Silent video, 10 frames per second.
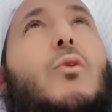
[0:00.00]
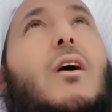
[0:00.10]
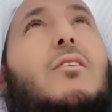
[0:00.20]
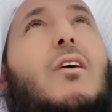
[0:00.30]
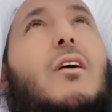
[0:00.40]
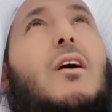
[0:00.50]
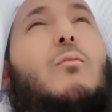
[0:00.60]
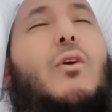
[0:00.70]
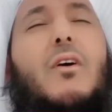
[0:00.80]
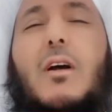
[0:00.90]
وأنت أرحم
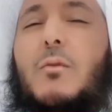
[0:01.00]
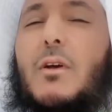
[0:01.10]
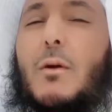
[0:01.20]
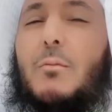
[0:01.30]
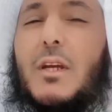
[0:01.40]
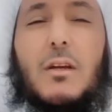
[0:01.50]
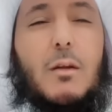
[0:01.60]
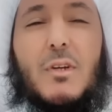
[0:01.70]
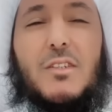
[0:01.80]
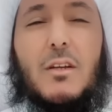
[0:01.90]
الراحمين ربي إني
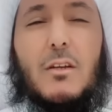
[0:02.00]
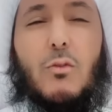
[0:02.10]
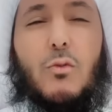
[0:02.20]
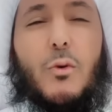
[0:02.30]
مسني الضر